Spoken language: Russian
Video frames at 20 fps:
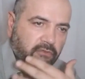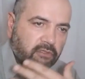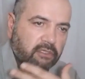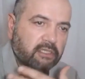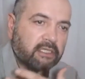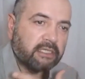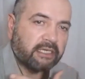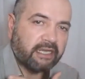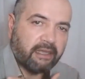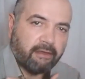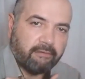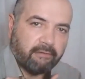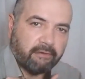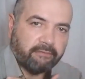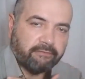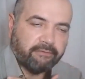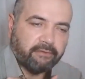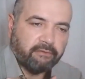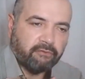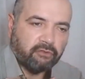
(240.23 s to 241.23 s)
вот
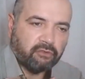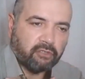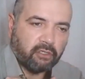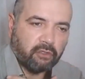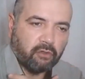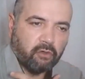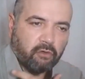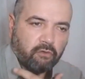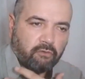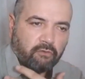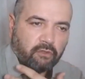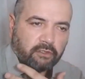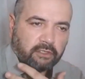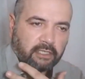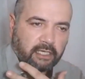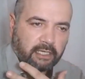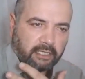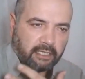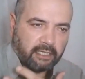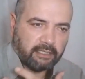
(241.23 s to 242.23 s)
нравов, вот такого вот
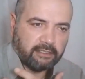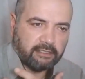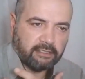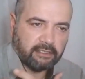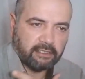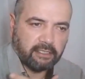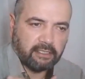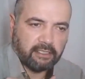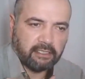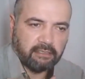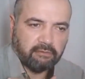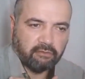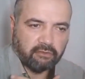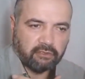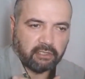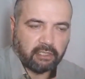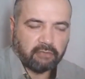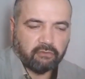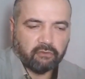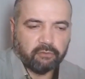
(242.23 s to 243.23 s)
характера и
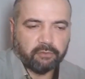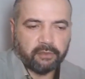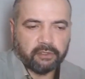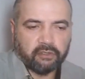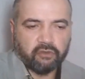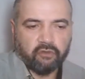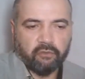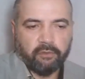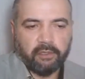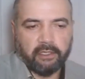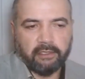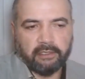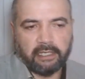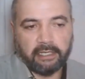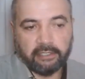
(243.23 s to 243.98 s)
вот так вот поступал.